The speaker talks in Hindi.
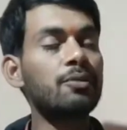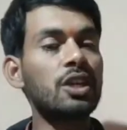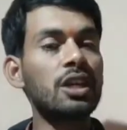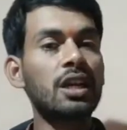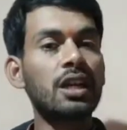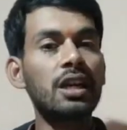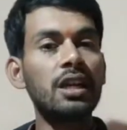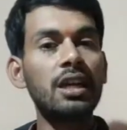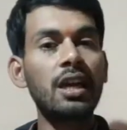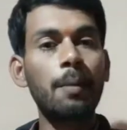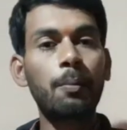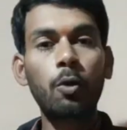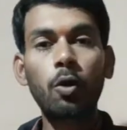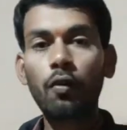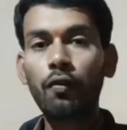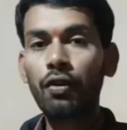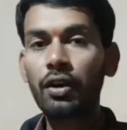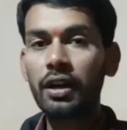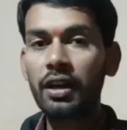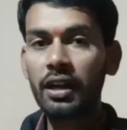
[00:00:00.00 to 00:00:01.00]
चेक कर लिए आपको
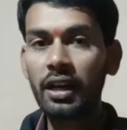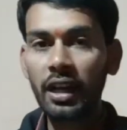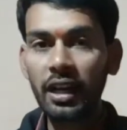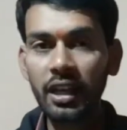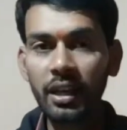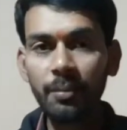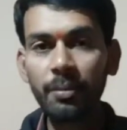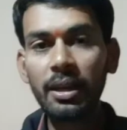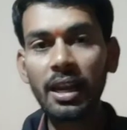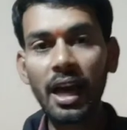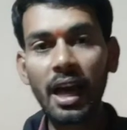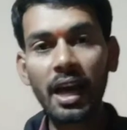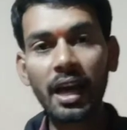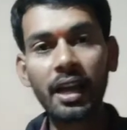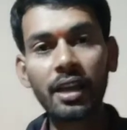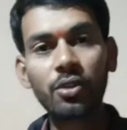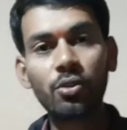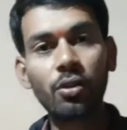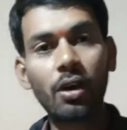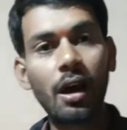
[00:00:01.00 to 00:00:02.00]
ऑफर नहीं मिला
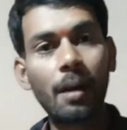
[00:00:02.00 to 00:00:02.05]
है तो